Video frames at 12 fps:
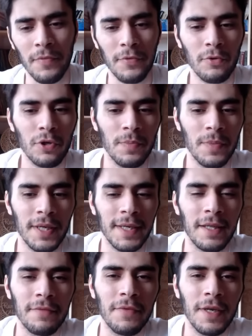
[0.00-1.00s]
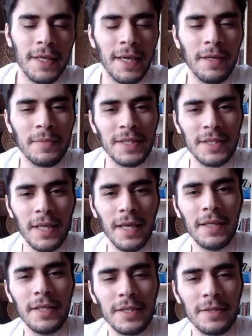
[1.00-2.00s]
фигурами играет Вильгельм
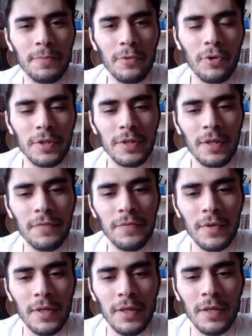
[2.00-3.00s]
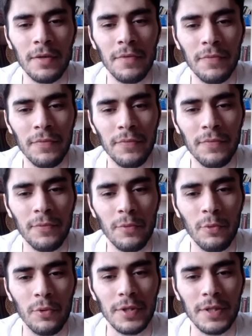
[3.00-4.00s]
Стейнис против э,
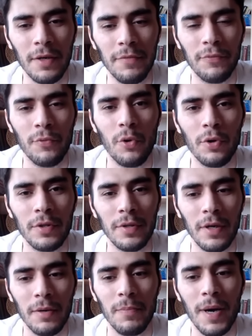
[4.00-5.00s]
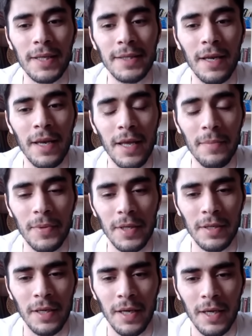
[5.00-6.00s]
Курта фон
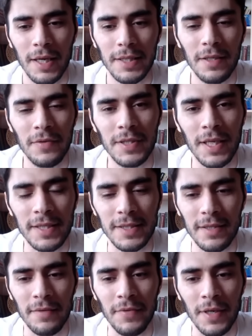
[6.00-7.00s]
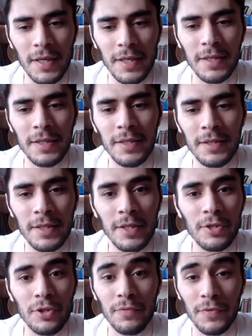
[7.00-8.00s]
Барделебен, 19 век,
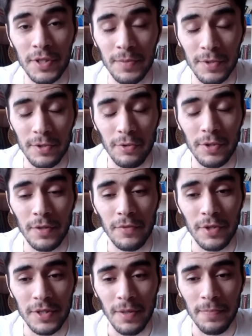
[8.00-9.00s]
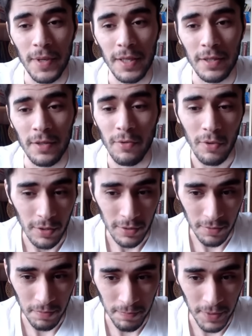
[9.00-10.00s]
1895 год.
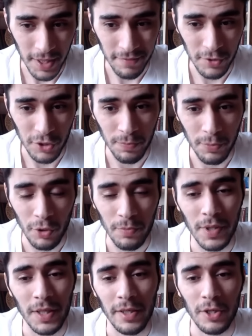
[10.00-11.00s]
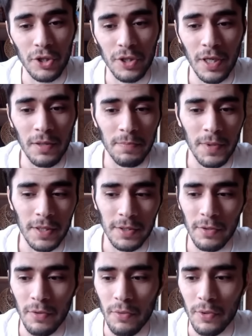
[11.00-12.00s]
Первый чемпион мира начинает
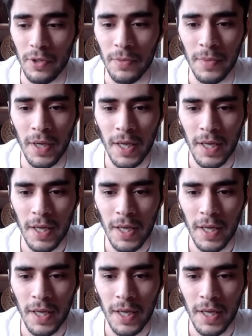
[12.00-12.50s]
партию ходом